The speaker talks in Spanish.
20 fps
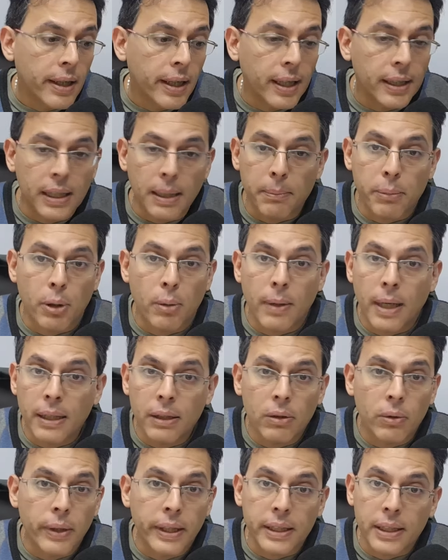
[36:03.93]
está
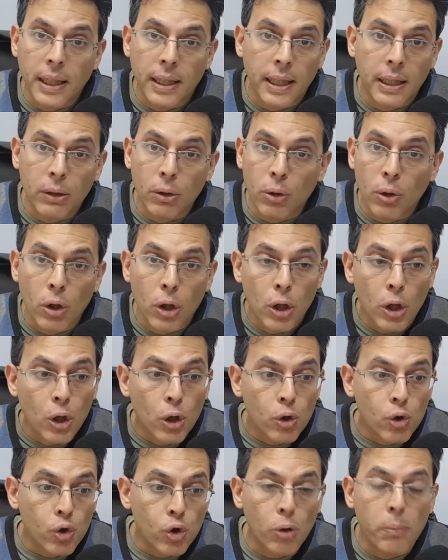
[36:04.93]
probando o está dando
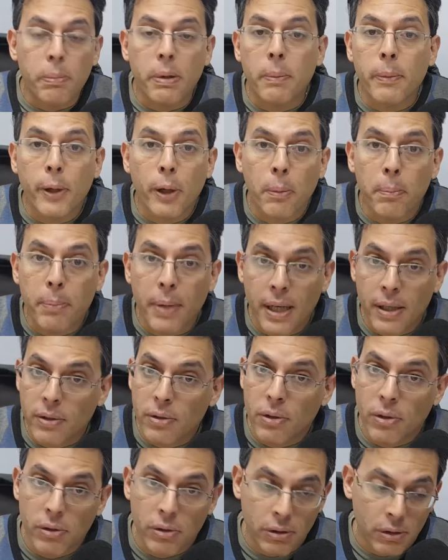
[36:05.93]
sus primeros
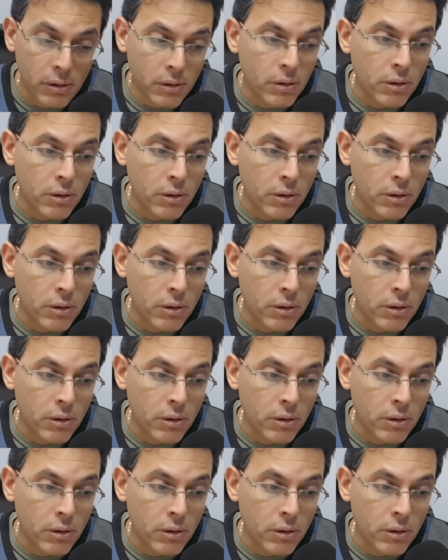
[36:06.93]
pasos